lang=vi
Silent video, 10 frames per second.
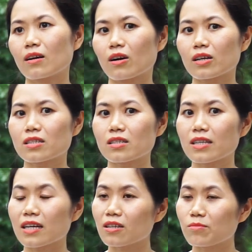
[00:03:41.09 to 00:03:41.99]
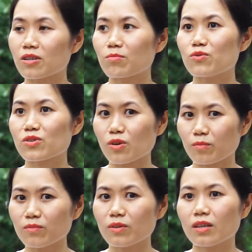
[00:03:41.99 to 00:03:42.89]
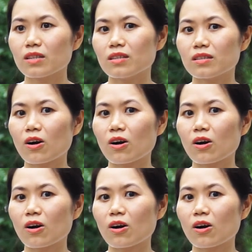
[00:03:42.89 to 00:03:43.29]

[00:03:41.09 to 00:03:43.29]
có cái sự năng động trong cuộc sống thì